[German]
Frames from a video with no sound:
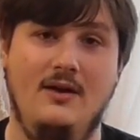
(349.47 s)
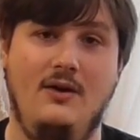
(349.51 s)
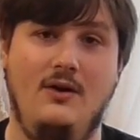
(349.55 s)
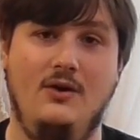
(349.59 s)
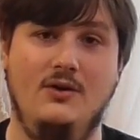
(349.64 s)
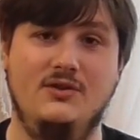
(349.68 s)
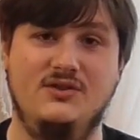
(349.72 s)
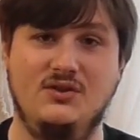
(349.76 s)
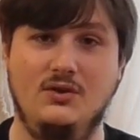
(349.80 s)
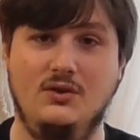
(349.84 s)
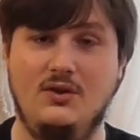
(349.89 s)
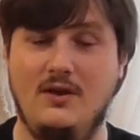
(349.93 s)

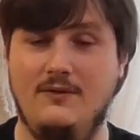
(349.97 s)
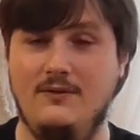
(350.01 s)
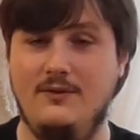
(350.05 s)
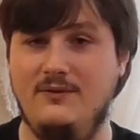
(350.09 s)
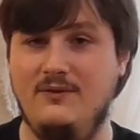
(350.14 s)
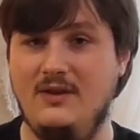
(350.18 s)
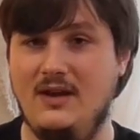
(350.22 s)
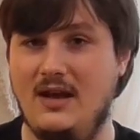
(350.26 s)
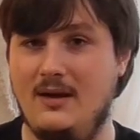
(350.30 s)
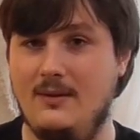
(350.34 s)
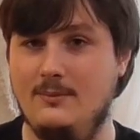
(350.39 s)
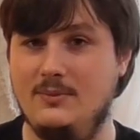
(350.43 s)
Und so kann man
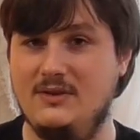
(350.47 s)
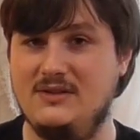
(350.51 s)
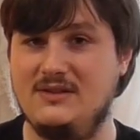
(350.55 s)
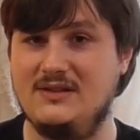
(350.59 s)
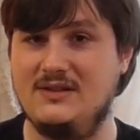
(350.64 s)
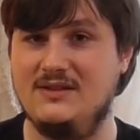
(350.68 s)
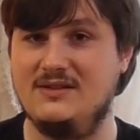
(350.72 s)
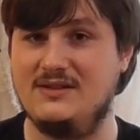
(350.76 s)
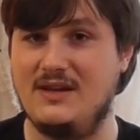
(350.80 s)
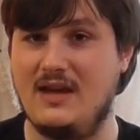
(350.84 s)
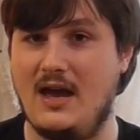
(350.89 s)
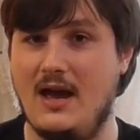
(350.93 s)
wieder ein
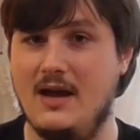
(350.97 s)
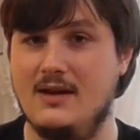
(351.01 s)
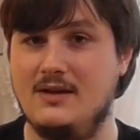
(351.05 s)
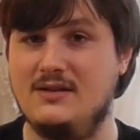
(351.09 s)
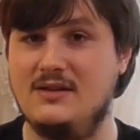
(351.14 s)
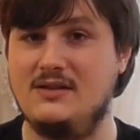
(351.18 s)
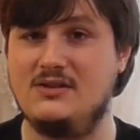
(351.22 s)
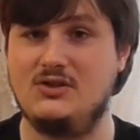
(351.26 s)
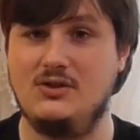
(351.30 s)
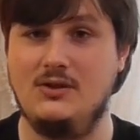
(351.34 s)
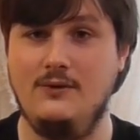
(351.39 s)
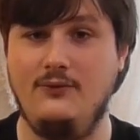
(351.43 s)
bisschen sagen,
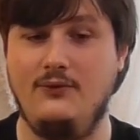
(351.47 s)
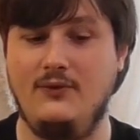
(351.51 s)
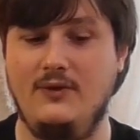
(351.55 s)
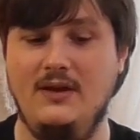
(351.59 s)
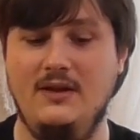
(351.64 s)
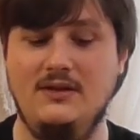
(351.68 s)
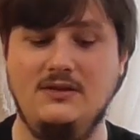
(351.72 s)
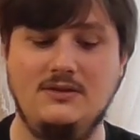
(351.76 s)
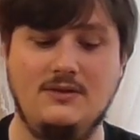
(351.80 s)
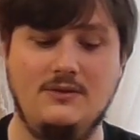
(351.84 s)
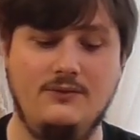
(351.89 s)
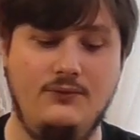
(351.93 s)
das Schiff
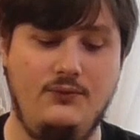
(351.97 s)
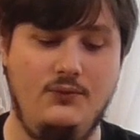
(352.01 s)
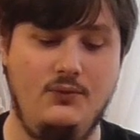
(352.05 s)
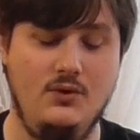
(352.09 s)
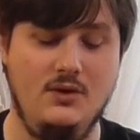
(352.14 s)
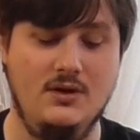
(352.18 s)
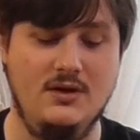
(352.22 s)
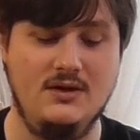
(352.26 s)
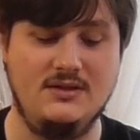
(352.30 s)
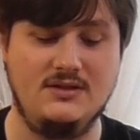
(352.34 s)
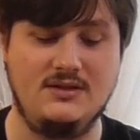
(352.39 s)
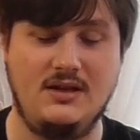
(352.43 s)
ist
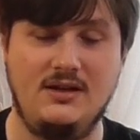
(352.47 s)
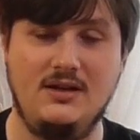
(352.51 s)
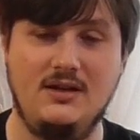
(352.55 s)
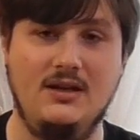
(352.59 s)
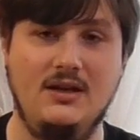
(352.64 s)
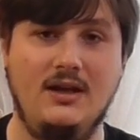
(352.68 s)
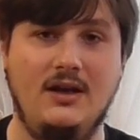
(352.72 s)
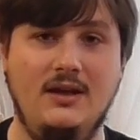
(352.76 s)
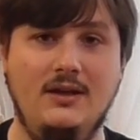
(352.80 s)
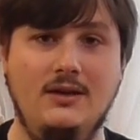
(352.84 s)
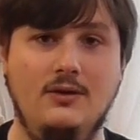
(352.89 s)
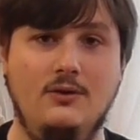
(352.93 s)
für seine
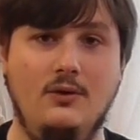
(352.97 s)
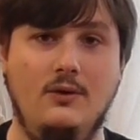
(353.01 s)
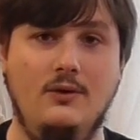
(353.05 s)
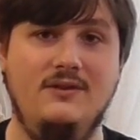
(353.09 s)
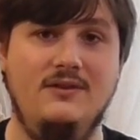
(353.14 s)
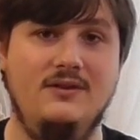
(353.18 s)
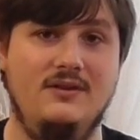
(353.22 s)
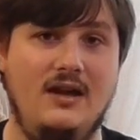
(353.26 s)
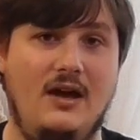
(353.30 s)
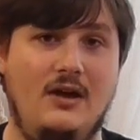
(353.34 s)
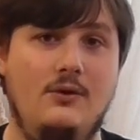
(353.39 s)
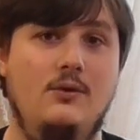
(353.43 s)
geringe
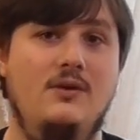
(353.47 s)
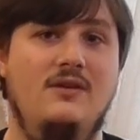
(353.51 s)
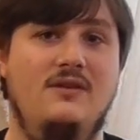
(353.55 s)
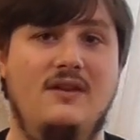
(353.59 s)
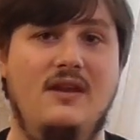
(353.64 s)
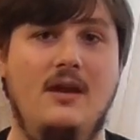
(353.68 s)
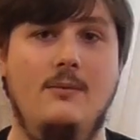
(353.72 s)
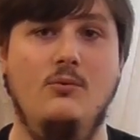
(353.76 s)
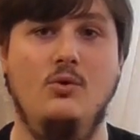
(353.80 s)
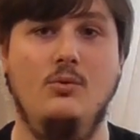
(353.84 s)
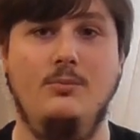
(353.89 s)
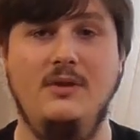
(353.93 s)
Größe dadurch
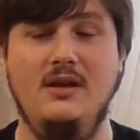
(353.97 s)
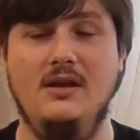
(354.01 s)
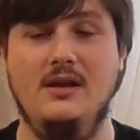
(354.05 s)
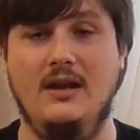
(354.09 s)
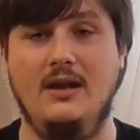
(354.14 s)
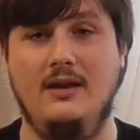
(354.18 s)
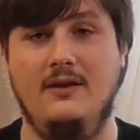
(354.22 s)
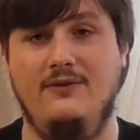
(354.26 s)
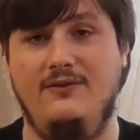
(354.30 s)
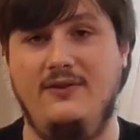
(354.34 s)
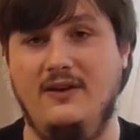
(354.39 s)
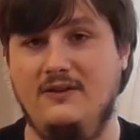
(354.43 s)
sehr mobil.
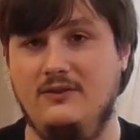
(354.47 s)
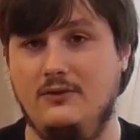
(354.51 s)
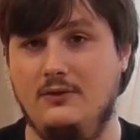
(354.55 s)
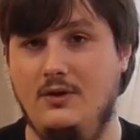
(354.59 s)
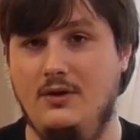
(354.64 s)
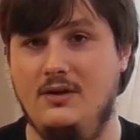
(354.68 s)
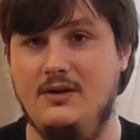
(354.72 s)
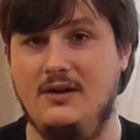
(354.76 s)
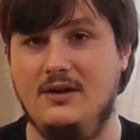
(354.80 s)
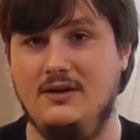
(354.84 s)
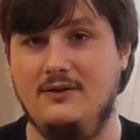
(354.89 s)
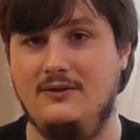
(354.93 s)
Eine
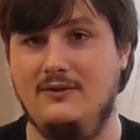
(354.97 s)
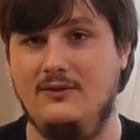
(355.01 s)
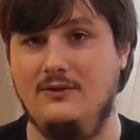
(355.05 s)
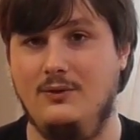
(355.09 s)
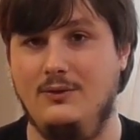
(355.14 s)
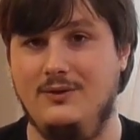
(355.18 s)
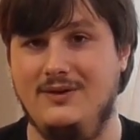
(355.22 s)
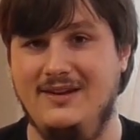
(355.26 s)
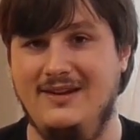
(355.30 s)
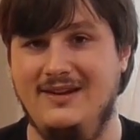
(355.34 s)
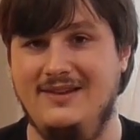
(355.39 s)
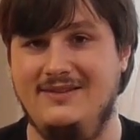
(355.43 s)

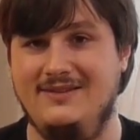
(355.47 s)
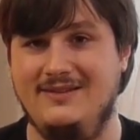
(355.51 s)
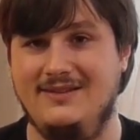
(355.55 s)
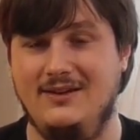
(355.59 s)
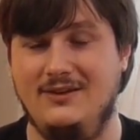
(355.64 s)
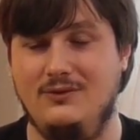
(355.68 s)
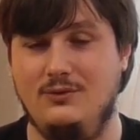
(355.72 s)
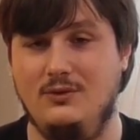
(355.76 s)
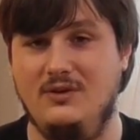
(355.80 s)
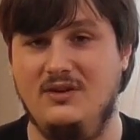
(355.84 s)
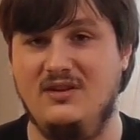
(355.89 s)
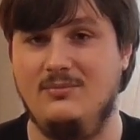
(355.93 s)
Fassrollenaktion ist
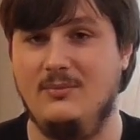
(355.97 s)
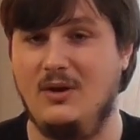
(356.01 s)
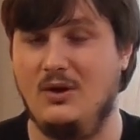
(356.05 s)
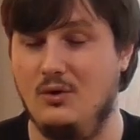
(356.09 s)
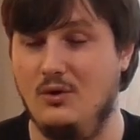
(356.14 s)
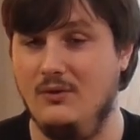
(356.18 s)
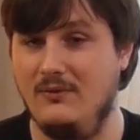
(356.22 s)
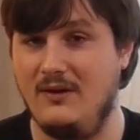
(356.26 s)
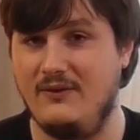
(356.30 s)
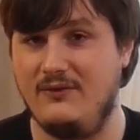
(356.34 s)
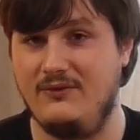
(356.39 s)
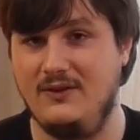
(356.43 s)
natürlich
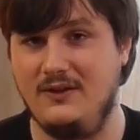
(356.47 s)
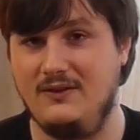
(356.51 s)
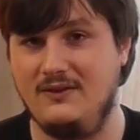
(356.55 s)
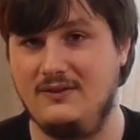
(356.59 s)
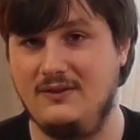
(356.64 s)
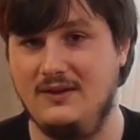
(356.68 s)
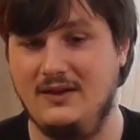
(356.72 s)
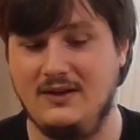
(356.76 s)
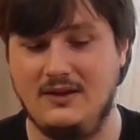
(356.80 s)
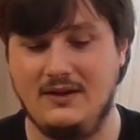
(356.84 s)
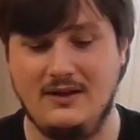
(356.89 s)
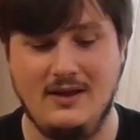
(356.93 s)

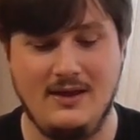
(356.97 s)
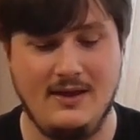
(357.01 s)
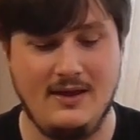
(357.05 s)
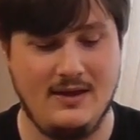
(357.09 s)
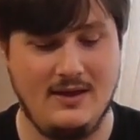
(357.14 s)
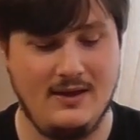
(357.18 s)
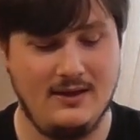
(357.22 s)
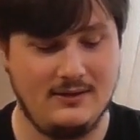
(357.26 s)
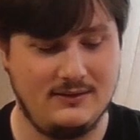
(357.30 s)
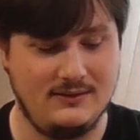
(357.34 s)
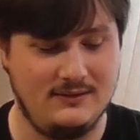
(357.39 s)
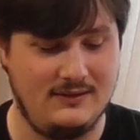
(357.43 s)
Manöverfixing
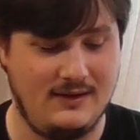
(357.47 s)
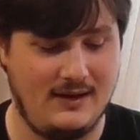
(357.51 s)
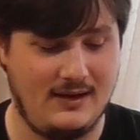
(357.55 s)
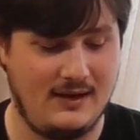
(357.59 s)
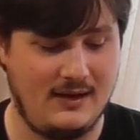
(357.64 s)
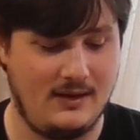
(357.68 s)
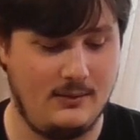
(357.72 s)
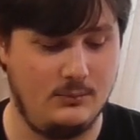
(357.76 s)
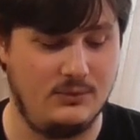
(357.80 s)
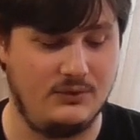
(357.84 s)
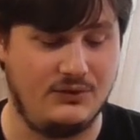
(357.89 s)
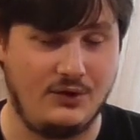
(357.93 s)

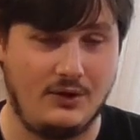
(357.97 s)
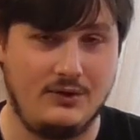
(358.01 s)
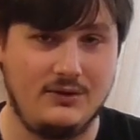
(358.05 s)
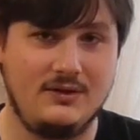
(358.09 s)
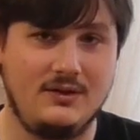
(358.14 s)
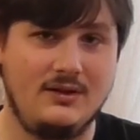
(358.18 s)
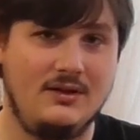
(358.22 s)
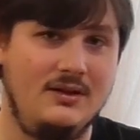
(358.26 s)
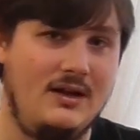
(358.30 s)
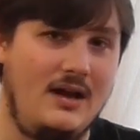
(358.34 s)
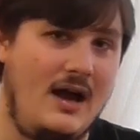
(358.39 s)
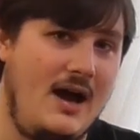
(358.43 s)
der
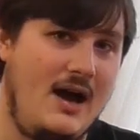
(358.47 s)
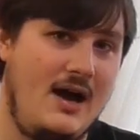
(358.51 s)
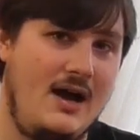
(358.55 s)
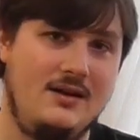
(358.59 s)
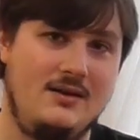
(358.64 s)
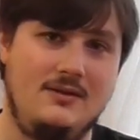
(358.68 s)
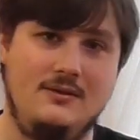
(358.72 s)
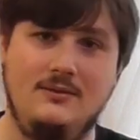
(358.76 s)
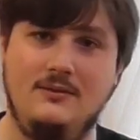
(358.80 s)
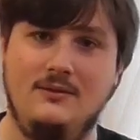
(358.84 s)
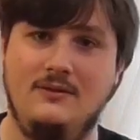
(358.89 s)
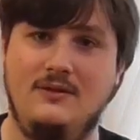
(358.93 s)
besonderen
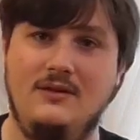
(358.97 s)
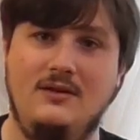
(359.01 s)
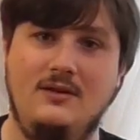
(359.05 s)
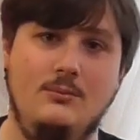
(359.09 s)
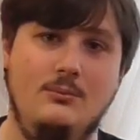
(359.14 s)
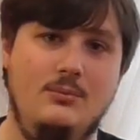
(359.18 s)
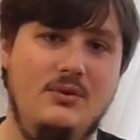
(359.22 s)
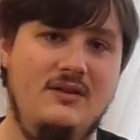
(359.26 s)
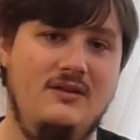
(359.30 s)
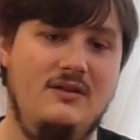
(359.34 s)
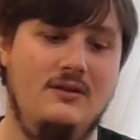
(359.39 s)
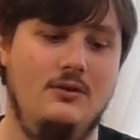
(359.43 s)
Art, sich
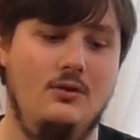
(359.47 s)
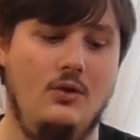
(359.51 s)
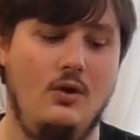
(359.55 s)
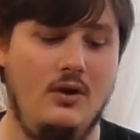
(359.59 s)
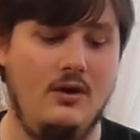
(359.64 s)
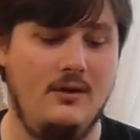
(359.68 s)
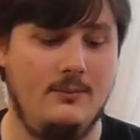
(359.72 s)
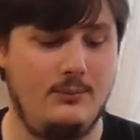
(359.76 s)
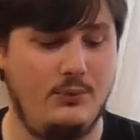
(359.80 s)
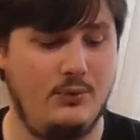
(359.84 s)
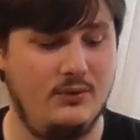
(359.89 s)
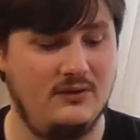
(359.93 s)
ein bisschen
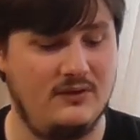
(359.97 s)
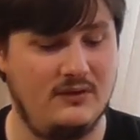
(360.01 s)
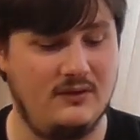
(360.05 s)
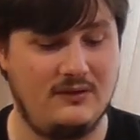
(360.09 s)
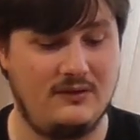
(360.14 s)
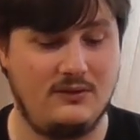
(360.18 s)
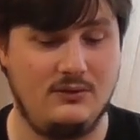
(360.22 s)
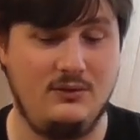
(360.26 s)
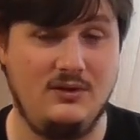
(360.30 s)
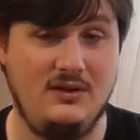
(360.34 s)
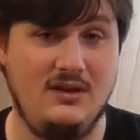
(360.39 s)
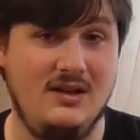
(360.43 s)
neu
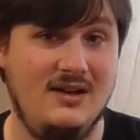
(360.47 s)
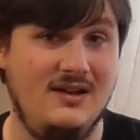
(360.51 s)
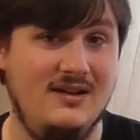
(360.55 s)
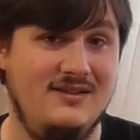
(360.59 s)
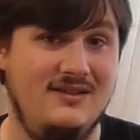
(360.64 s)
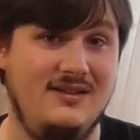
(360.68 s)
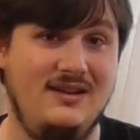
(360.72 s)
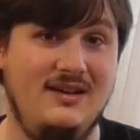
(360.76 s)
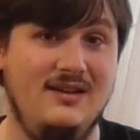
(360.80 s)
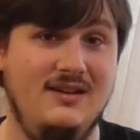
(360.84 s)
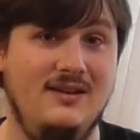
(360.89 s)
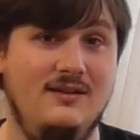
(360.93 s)
positionieren,
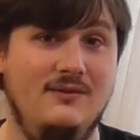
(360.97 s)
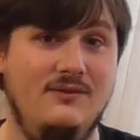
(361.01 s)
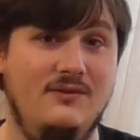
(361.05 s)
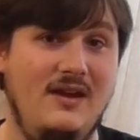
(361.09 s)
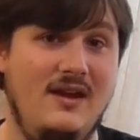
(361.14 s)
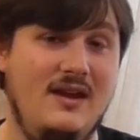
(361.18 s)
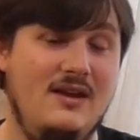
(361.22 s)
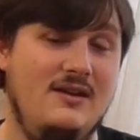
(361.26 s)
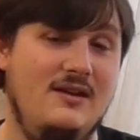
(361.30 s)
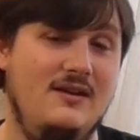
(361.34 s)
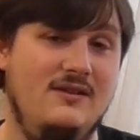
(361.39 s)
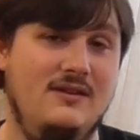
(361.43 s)
sich in den
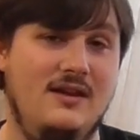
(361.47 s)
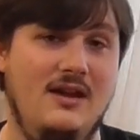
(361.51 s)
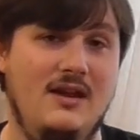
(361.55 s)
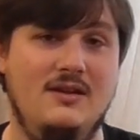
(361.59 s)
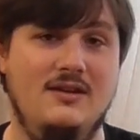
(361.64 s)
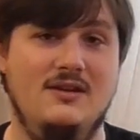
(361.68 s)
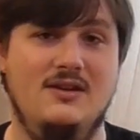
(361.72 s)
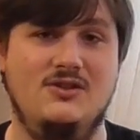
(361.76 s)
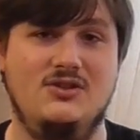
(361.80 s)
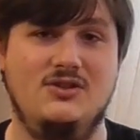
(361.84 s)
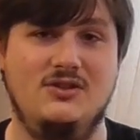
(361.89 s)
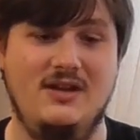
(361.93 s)
Weg des
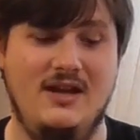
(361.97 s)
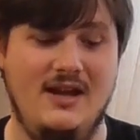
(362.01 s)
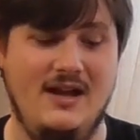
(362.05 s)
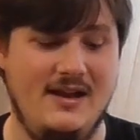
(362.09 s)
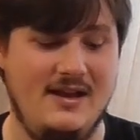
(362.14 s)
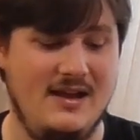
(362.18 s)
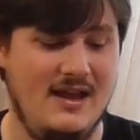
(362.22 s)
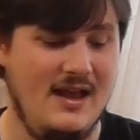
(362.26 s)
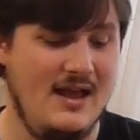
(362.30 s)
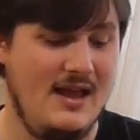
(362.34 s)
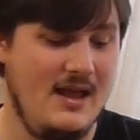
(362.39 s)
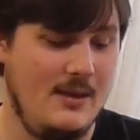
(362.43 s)
Gegners stellen.